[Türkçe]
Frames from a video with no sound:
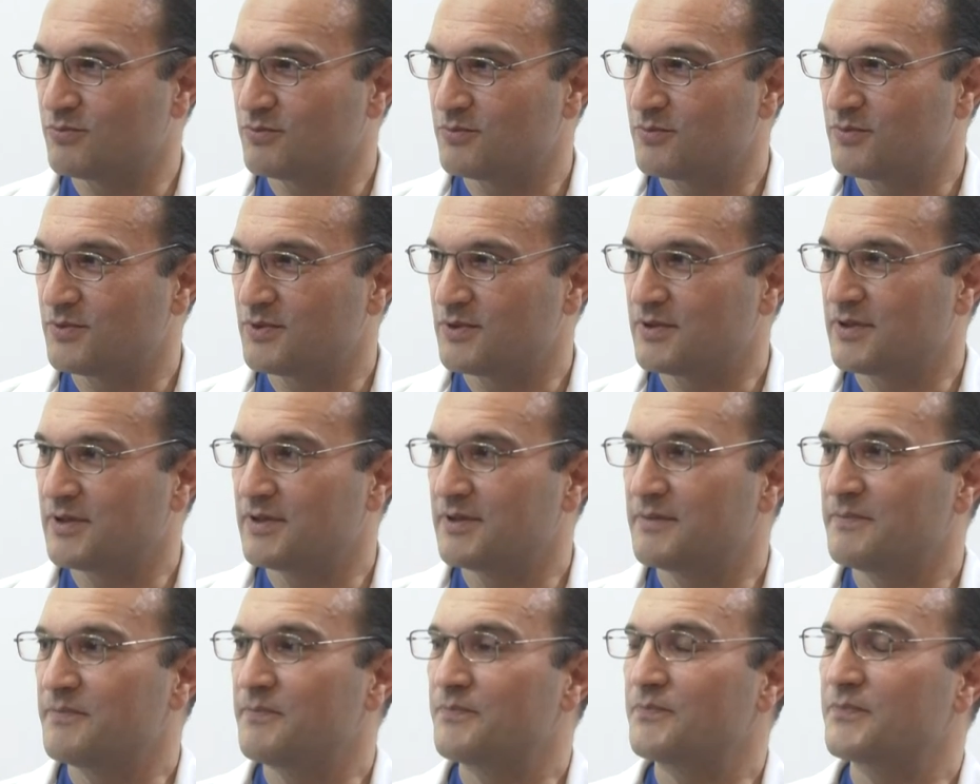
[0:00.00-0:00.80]
Sonuçta
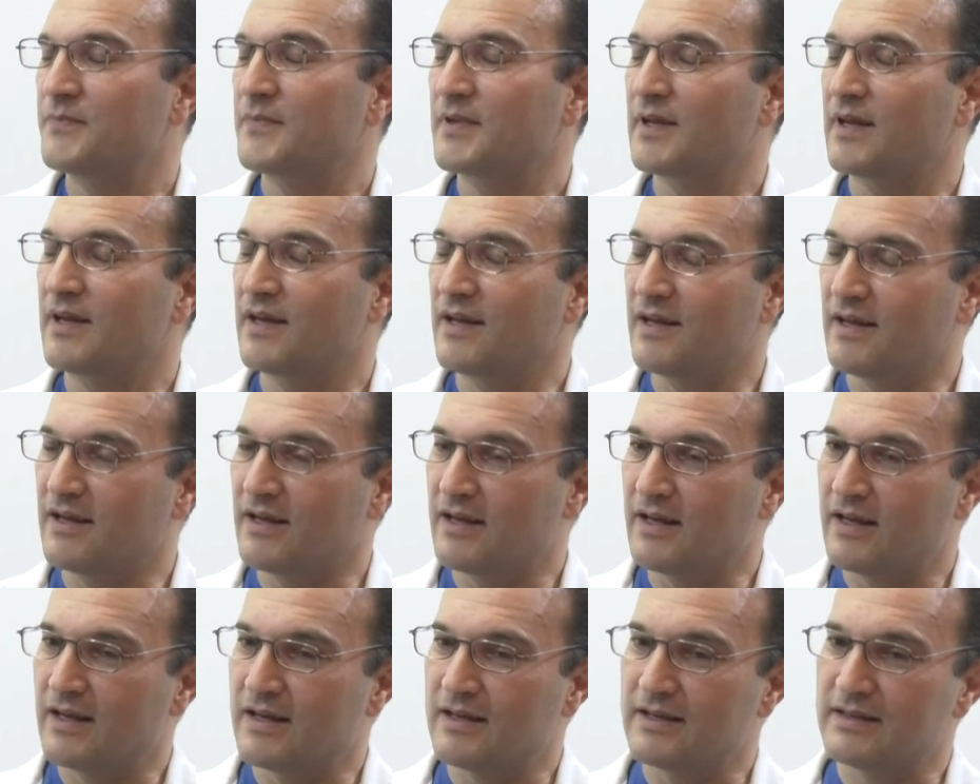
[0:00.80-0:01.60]
bıçak altına
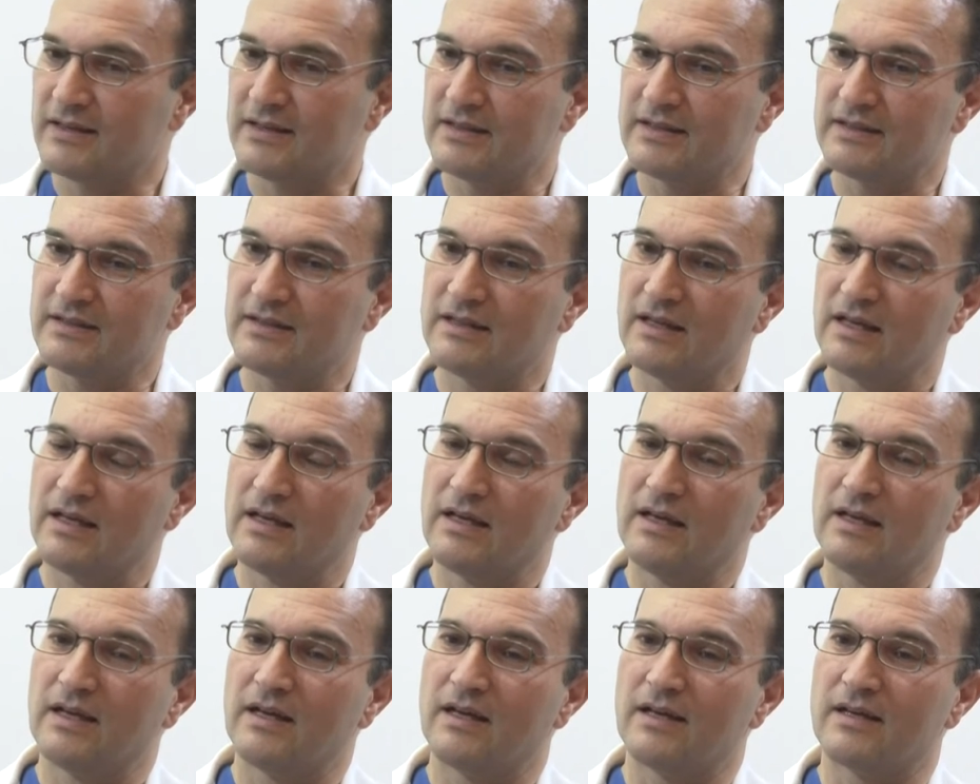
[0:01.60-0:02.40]
yatılıyor
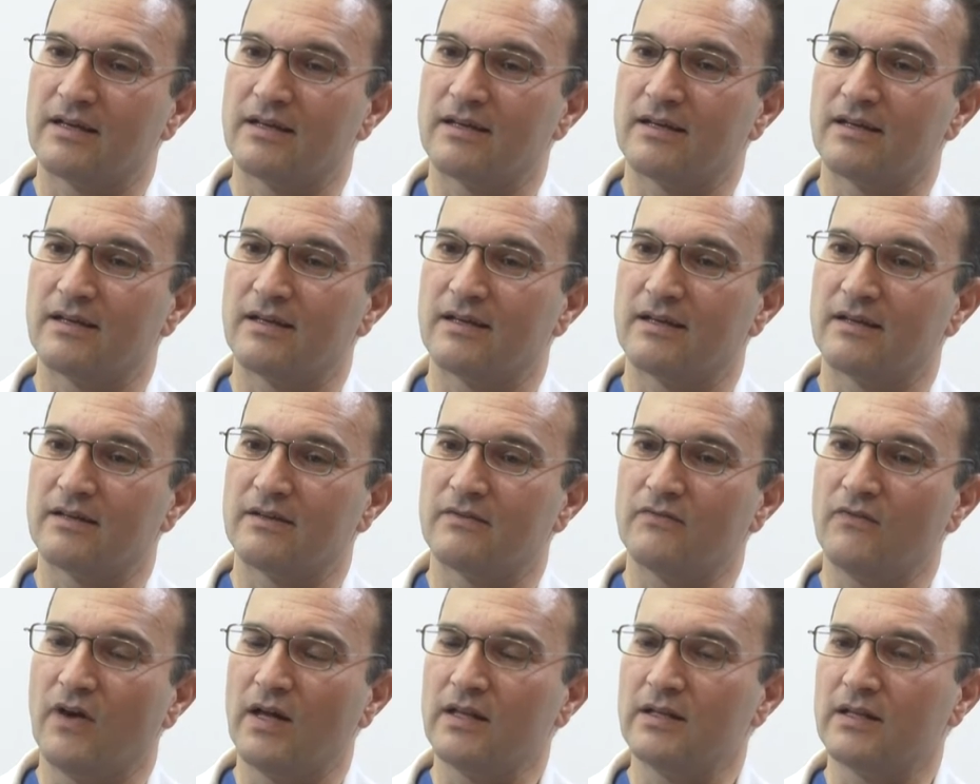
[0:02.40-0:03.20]
diyebiliriz halk ee,
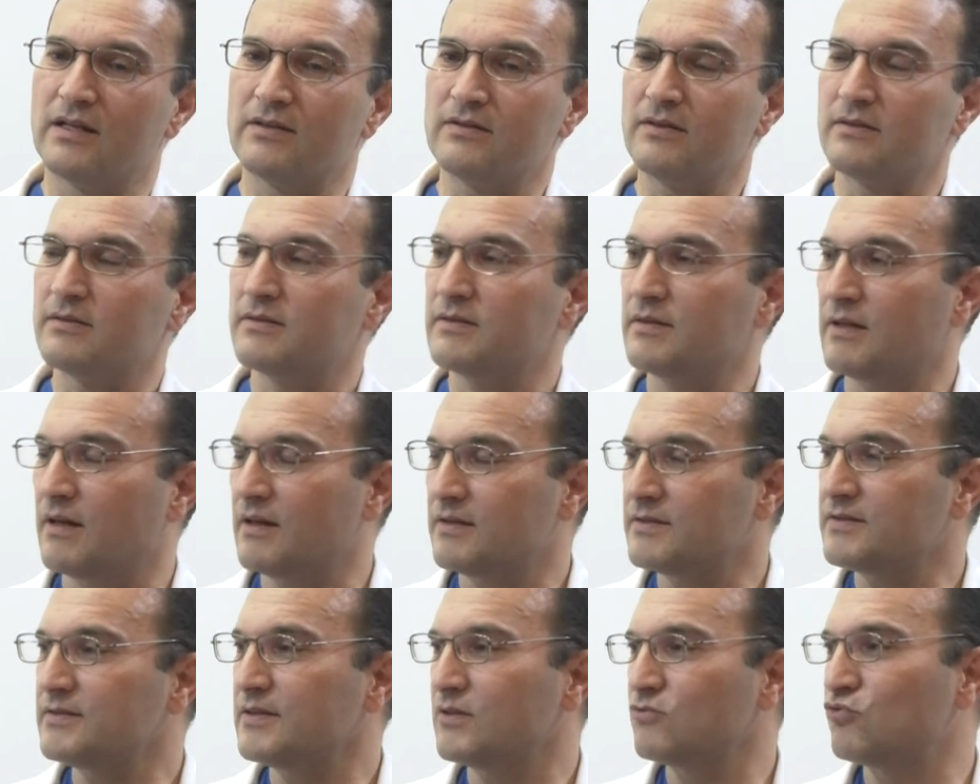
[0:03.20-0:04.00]
Valla
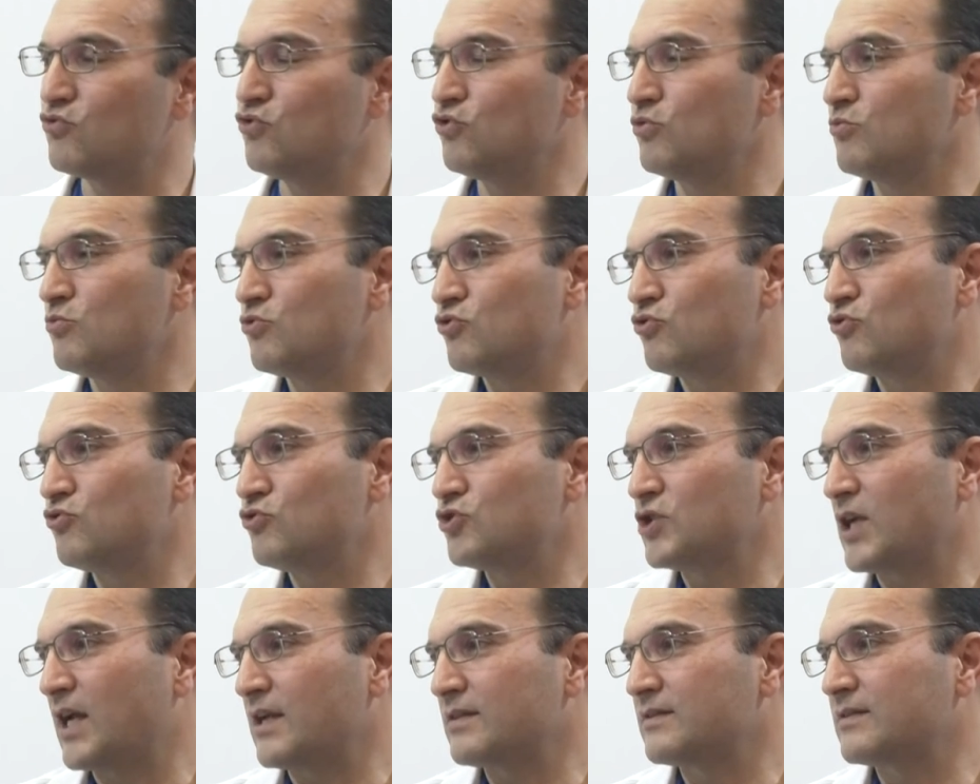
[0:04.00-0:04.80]
aslında günümüzün
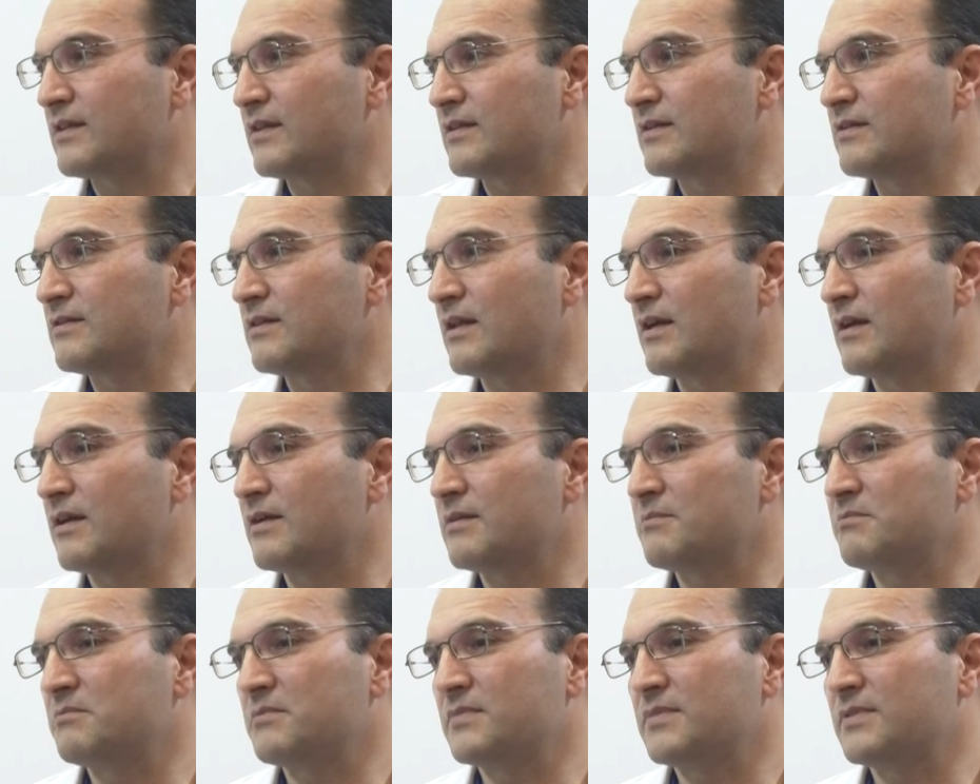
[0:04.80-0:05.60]

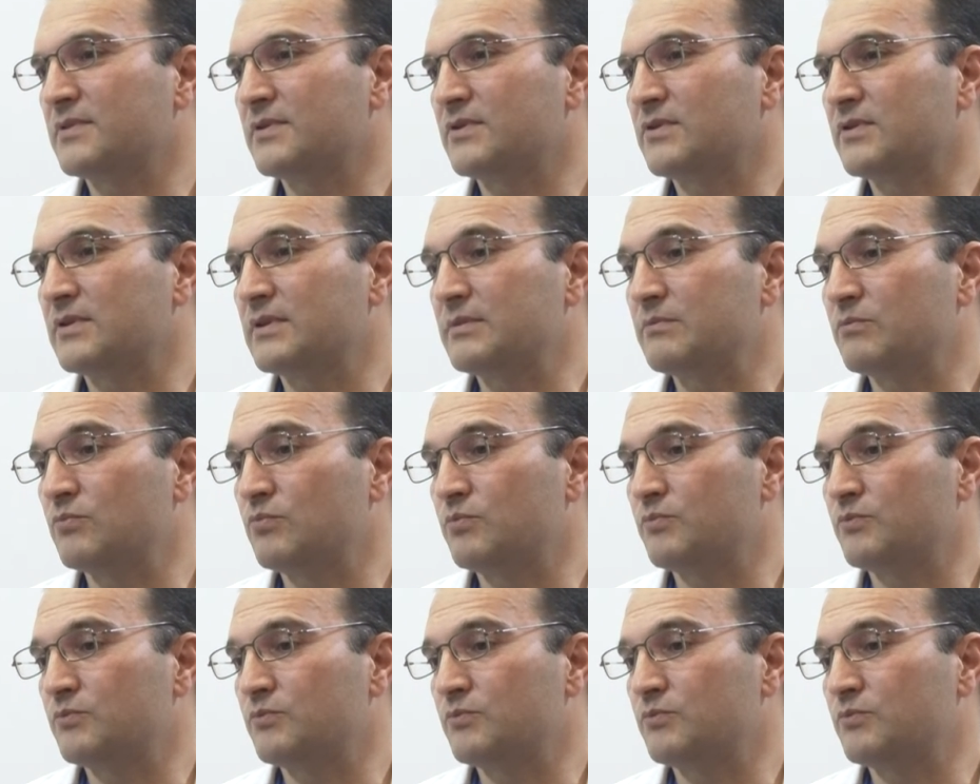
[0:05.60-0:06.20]
şartlarında e,